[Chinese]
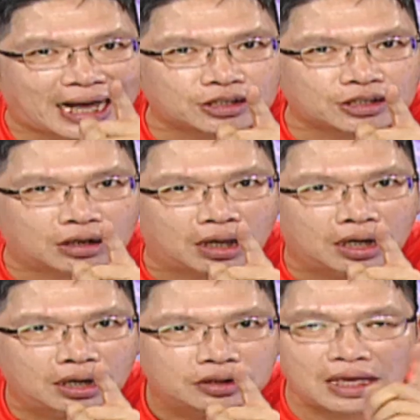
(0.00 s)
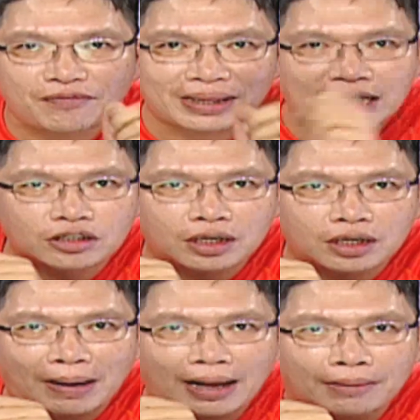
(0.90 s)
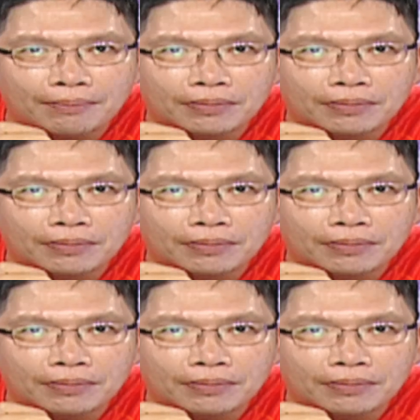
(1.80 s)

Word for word: 拿走了？政府拿走了吗？